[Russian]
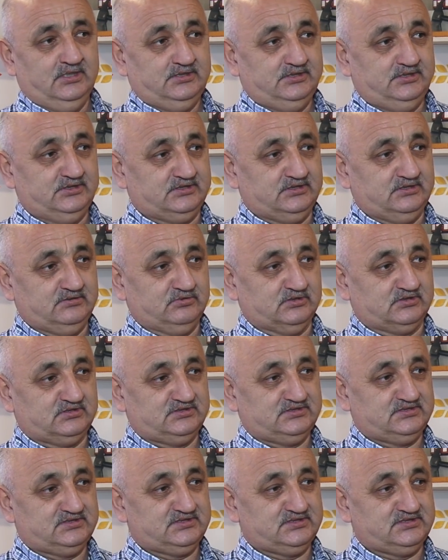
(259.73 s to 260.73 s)
Это
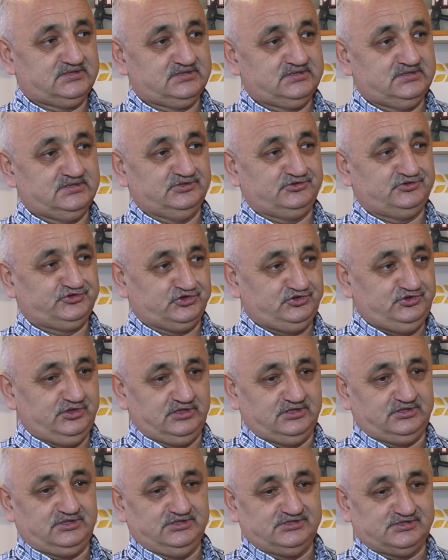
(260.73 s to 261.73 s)
вот
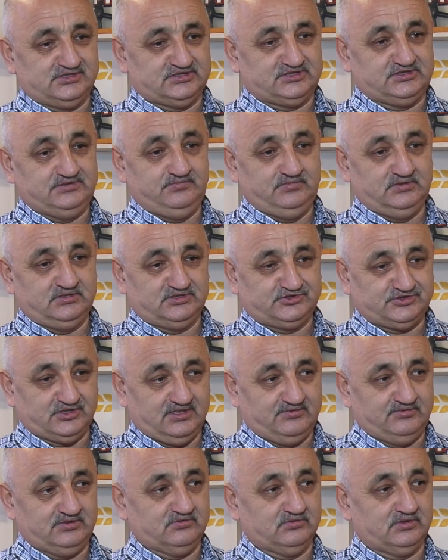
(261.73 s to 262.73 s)
4 э, тысячи э,
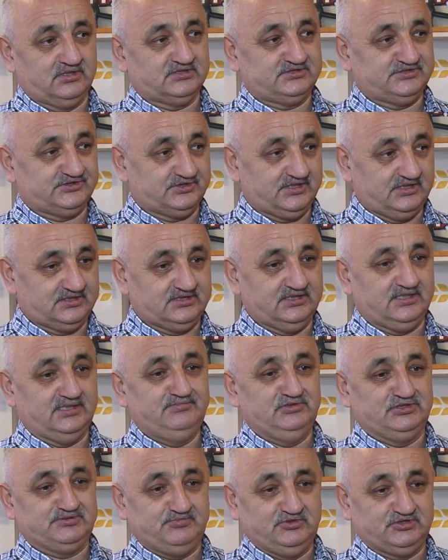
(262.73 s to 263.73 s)
человек у нас считается
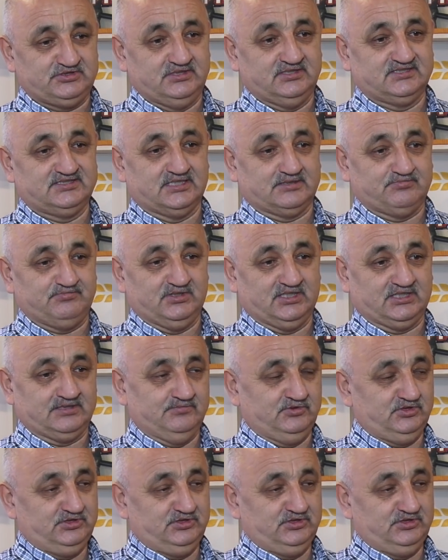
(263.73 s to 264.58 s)
обеспечены зарплатами.